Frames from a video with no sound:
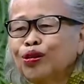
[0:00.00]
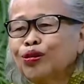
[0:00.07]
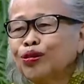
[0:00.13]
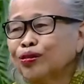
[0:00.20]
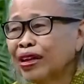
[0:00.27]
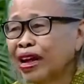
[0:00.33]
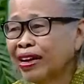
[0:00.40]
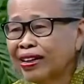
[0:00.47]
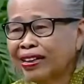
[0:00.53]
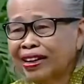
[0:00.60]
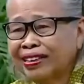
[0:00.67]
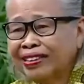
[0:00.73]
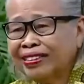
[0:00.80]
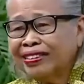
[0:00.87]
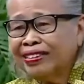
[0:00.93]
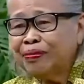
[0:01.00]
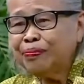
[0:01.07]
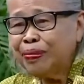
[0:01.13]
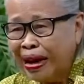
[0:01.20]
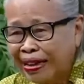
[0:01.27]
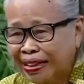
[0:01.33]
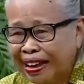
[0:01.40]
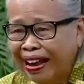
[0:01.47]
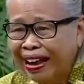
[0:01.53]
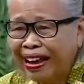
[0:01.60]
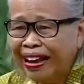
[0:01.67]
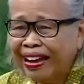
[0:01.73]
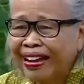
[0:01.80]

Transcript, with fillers: kono tangi kan bahaya